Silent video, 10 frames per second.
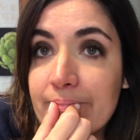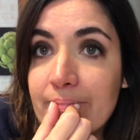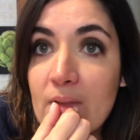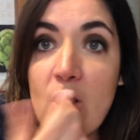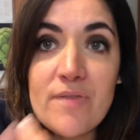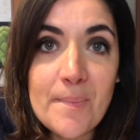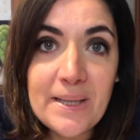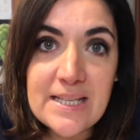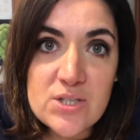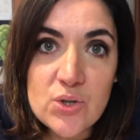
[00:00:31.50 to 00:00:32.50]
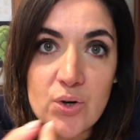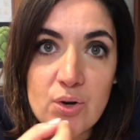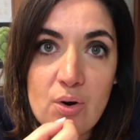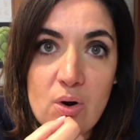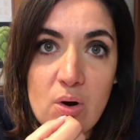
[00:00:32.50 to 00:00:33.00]
ovviamente
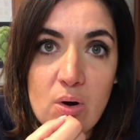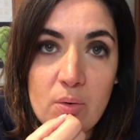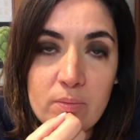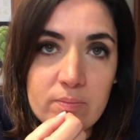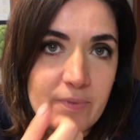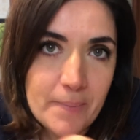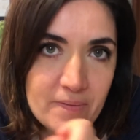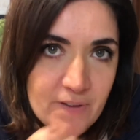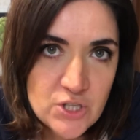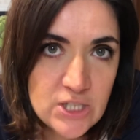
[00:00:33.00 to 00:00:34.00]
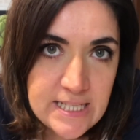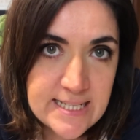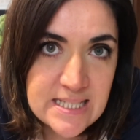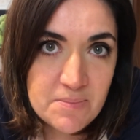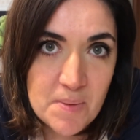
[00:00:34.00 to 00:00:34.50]
sono vabbè,
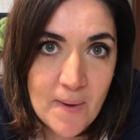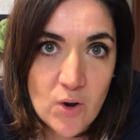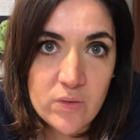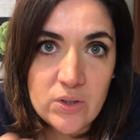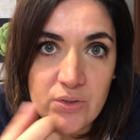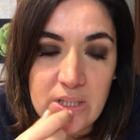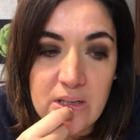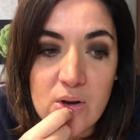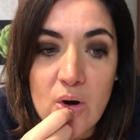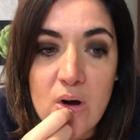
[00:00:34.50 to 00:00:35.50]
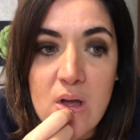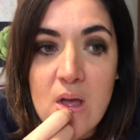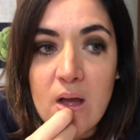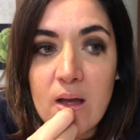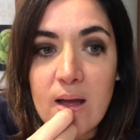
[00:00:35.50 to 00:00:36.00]
facilissimi, manco ve lo dico,
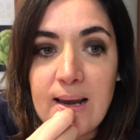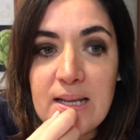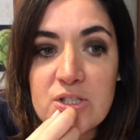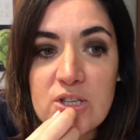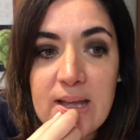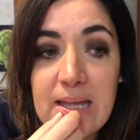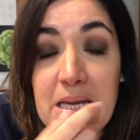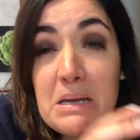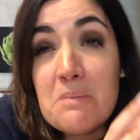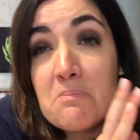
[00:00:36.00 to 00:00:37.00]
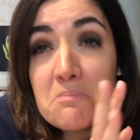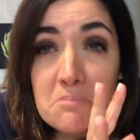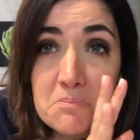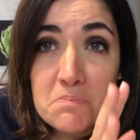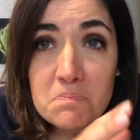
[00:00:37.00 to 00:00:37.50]
eh, leggeri
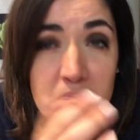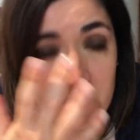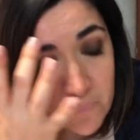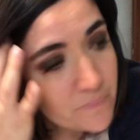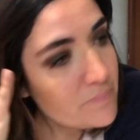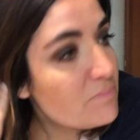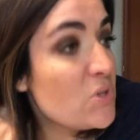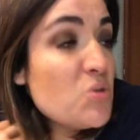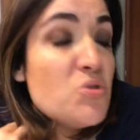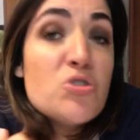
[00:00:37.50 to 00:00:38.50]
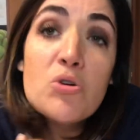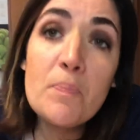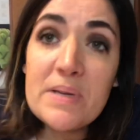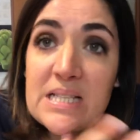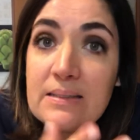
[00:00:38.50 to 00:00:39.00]
Mm, non sono
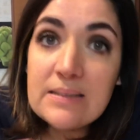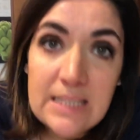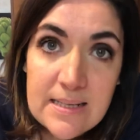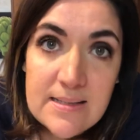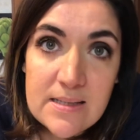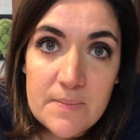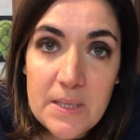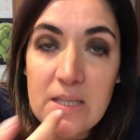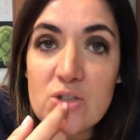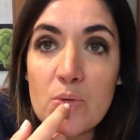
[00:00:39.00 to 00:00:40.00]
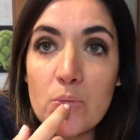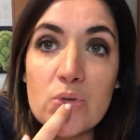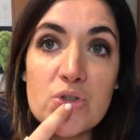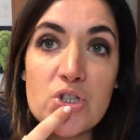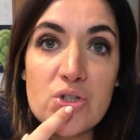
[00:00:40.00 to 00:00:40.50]
pesantissimi, diciamo
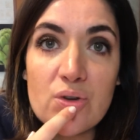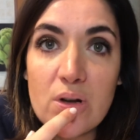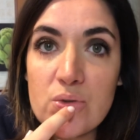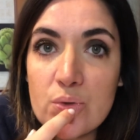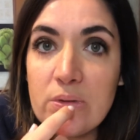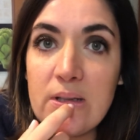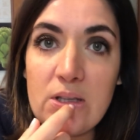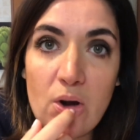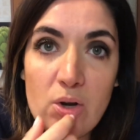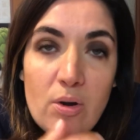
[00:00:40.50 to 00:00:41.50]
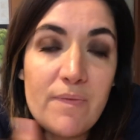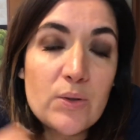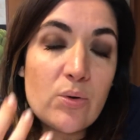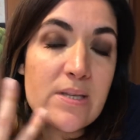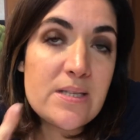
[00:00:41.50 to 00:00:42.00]
non ci sono aggiunte di olio, il
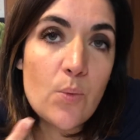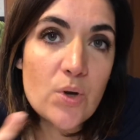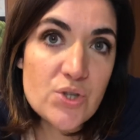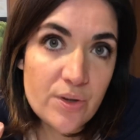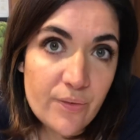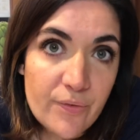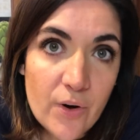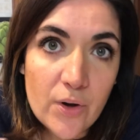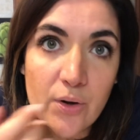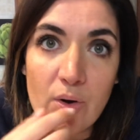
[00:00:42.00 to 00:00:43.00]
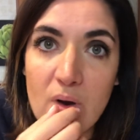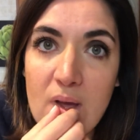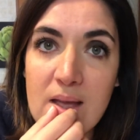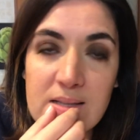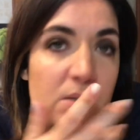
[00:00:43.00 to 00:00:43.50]
fatto che si cuociono in forno
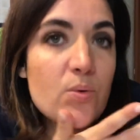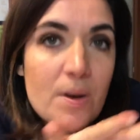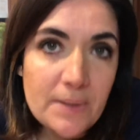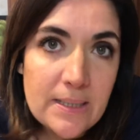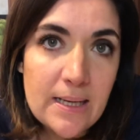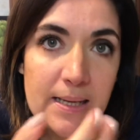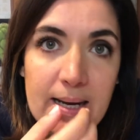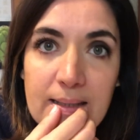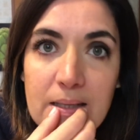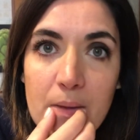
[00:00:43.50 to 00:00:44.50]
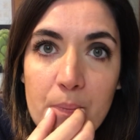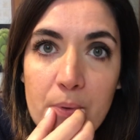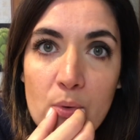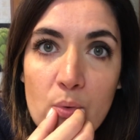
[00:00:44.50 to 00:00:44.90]
sicuramente li rende più